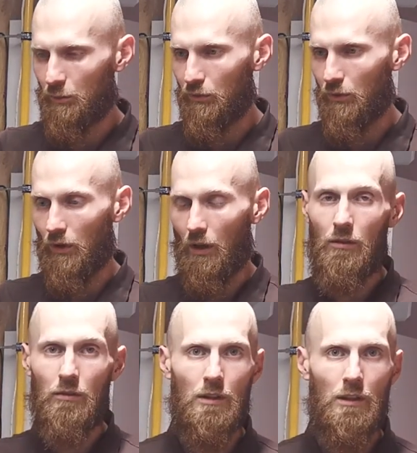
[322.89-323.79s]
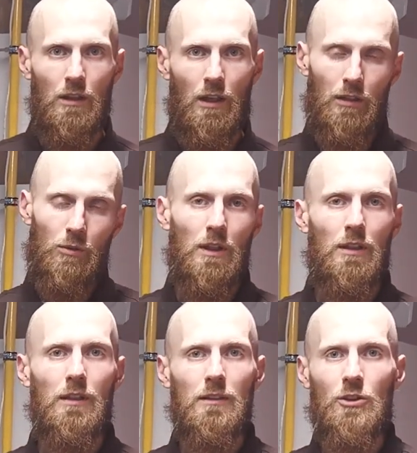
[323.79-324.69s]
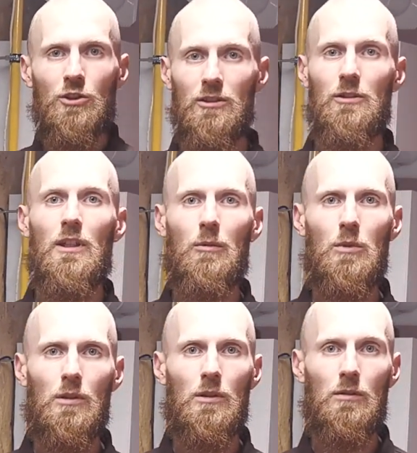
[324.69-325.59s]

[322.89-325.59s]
bufora, ale tutaj klient też jakby